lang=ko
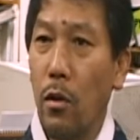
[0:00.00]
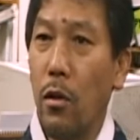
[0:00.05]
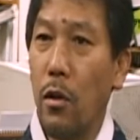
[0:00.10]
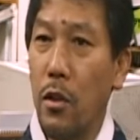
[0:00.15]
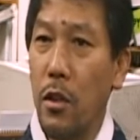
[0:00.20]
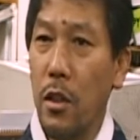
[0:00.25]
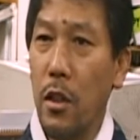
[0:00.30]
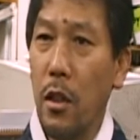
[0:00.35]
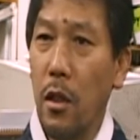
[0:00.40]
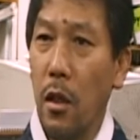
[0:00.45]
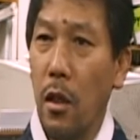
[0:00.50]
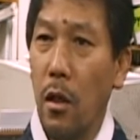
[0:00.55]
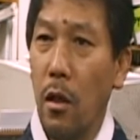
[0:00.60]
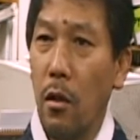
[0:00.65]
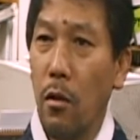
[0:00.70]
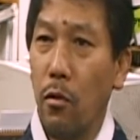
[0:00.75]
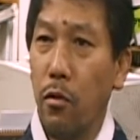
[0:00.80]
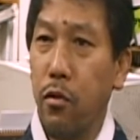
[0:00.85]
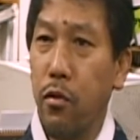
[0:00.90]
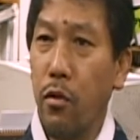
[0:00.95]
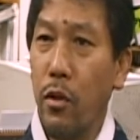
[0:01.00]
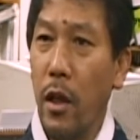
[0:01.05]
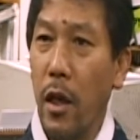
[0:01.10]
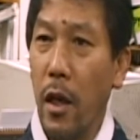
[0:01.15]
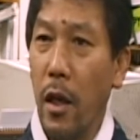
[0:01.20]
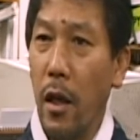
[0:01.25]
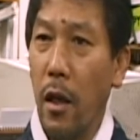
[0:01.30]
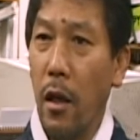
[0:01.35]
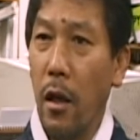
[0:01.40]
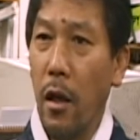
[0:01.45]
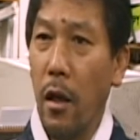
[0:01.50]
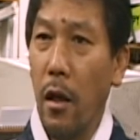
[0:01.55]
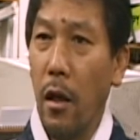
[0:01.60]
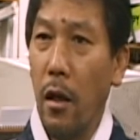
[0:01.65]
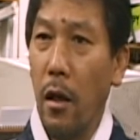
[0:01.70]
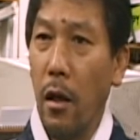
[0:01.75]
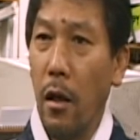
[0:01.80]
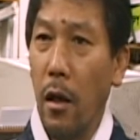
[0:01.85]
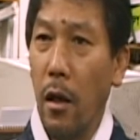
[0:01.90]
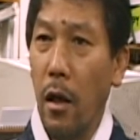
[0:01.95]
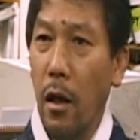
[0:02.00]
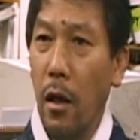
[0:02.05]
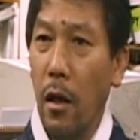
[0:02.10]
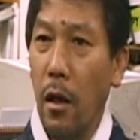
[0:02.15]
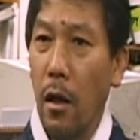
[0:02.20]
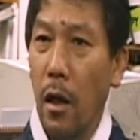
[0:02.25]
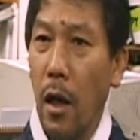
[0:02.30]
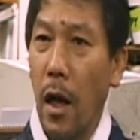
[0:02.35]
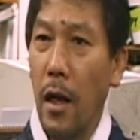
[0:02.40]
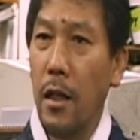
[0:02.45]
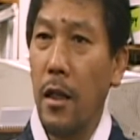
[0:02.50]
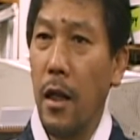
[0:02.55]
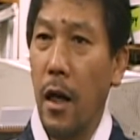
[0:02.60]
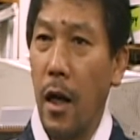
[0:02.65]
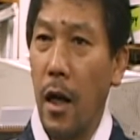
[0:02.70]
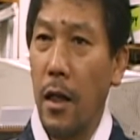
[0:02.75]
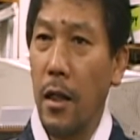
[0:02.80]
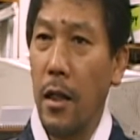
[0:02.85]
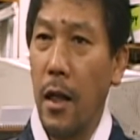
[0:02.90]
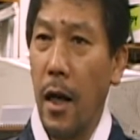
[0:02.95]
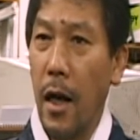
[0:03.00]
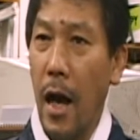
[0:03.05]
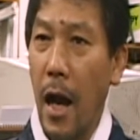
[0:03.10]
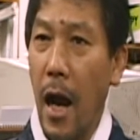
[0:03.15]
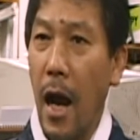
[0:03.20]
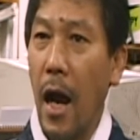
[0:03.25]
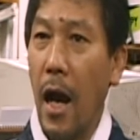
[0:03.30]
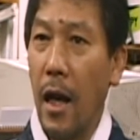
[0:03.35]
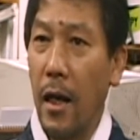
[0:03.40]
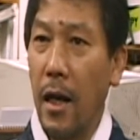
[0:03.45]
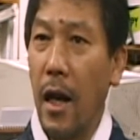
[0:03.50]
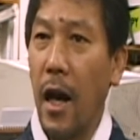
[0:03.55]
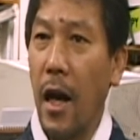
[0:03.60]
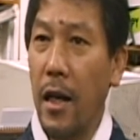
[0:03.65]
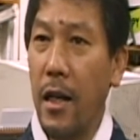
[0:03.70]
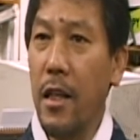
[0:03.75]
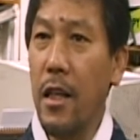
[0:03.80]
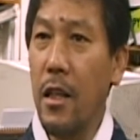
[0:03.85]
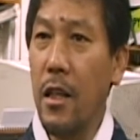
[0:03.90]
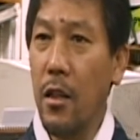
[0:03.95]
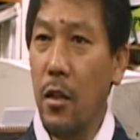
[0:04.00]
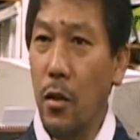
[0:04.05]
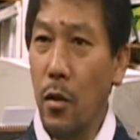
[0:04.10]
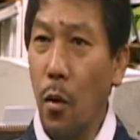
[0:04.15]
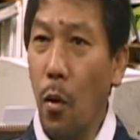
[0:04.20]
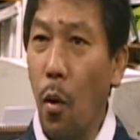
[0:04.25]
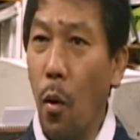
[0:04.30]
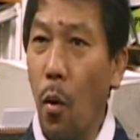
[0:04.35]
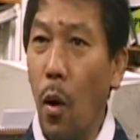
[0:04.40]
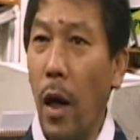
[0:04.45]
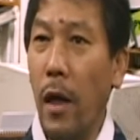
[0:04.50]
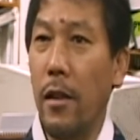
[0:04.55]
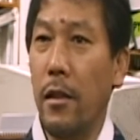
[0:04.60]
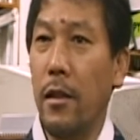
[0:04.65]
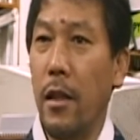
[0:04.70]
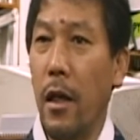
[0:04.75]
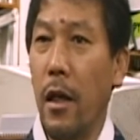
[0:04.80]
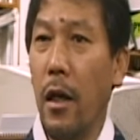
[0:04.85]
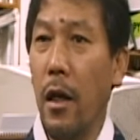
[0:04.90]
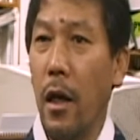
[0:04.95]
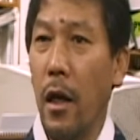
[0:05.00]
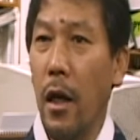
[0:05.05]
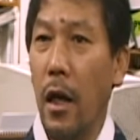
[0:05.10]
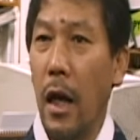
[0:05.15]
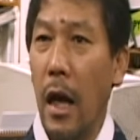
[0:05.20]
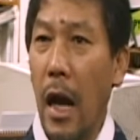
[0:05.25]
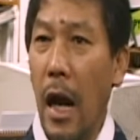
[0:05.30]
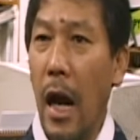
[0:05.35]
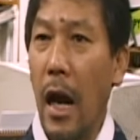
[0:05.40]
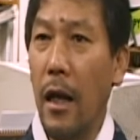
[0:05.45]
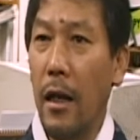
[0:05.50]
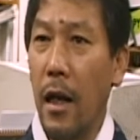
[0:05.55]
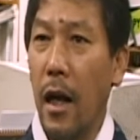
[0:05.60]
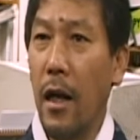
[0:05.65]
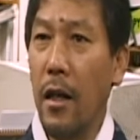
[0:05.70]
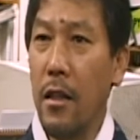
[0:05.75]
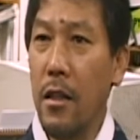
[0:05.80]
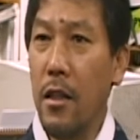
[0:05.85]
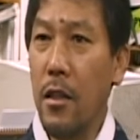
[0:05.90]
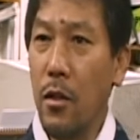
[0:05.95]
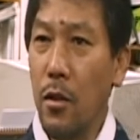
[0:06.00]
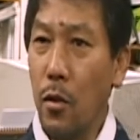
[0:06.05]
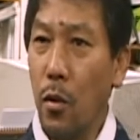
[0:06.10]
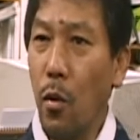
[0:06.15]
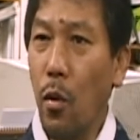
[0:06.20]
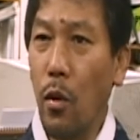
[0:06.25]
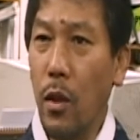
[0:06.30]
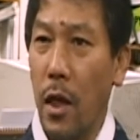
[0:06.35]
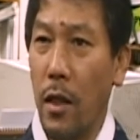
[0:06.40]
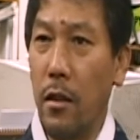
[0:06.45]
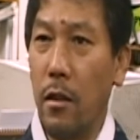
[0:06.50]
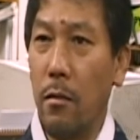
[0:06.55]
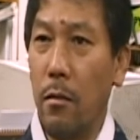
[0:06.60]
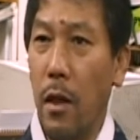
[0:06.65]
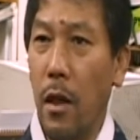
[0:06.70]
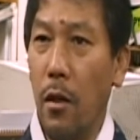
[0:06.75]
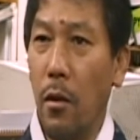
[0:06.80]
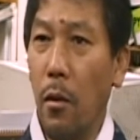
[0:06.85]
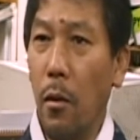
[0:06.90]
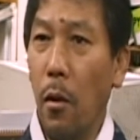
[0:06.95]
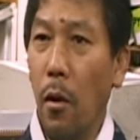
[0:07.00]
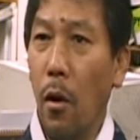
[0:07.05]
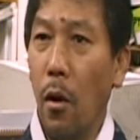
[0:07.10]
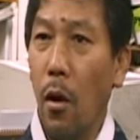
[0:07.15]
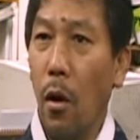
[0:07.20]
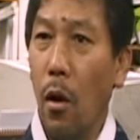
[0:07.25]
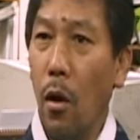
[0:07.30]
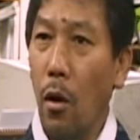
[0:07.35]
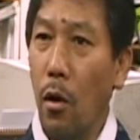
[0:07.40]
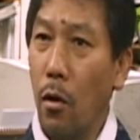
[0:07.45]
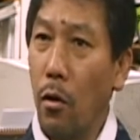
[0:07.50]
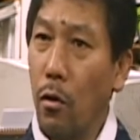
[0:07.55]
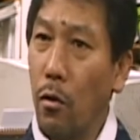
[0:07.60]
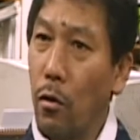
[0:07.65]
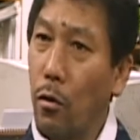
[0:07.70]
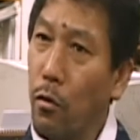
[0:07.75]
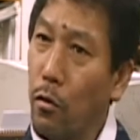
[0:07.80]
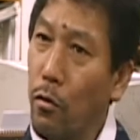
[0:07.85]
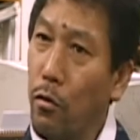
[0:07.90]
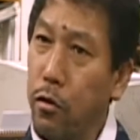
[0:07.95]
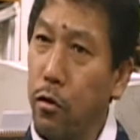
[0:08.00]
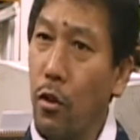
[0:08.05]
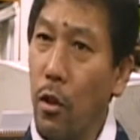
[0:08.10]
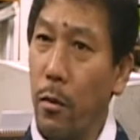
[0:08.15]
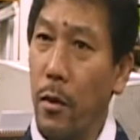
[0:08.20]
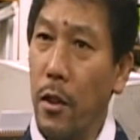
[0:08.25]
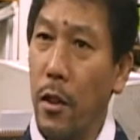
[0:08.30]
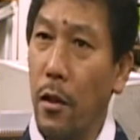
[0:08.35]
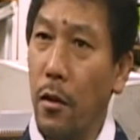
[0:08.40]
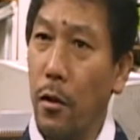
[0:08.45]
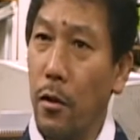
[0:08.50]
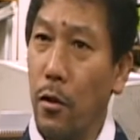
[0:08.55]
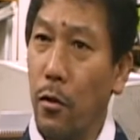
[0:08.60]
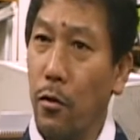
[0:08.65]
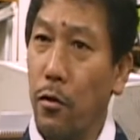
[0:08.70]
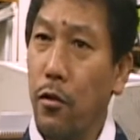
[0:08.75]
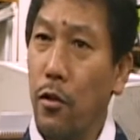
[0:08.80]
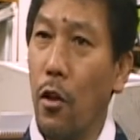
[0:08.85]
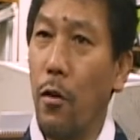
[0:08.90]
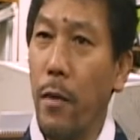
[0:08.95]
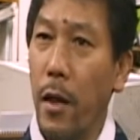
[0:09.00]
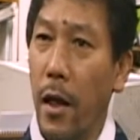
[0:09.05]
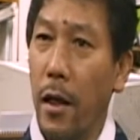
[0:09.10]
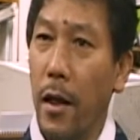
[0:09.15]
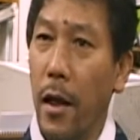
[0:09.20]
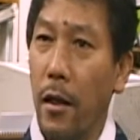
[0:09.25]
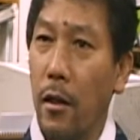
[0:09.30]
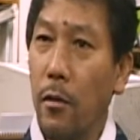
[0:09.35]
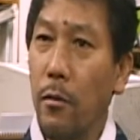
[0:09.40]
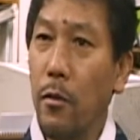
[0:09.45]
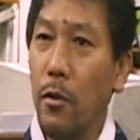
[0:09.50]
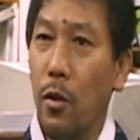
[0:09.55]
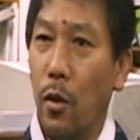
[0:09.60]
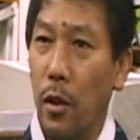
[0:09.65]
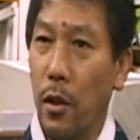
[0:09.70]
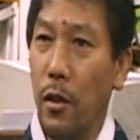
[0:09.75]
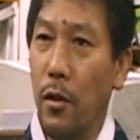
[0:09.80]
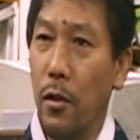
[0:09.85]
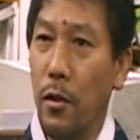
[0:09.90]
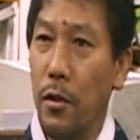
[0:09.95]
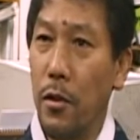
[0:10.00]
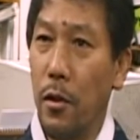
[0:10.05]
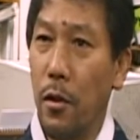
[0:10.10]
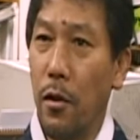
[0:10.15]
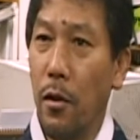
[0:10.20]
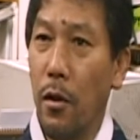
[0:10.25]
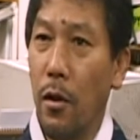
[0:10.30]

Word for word: 그것이 후에 아리랑 아리랑 아라리요 할 때 아라리요라는 말로 후렴이 된 거죠. 후렴의 하나의 음소가 된 거죠.